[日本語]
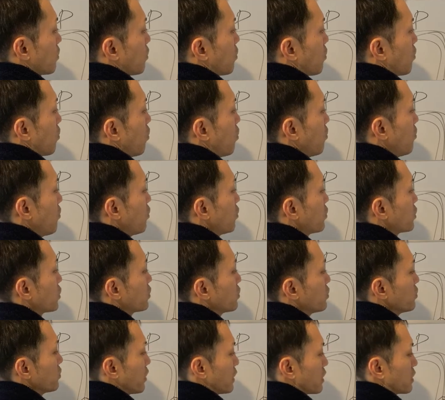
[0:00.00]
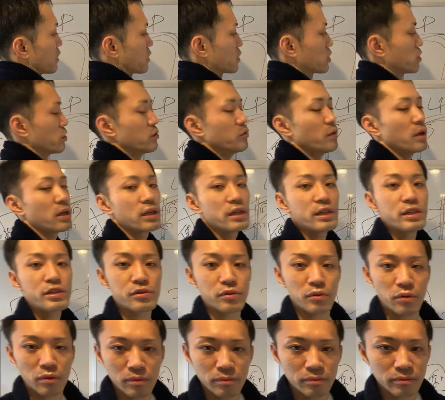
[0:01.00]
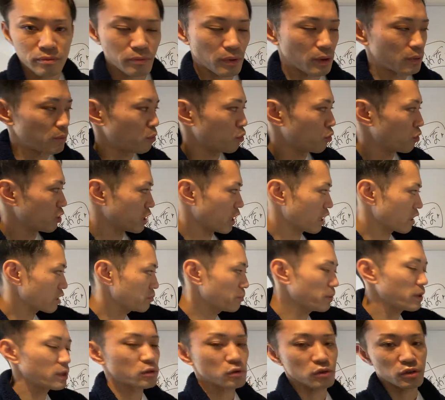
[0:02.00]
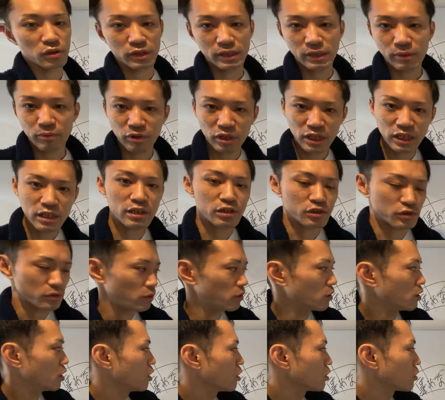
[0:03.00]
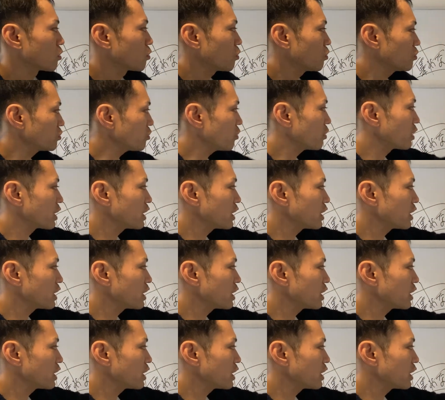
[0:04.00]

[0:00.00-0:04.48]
ほぼ9割9割以上まあもう100%と言ってもいいでしょうこの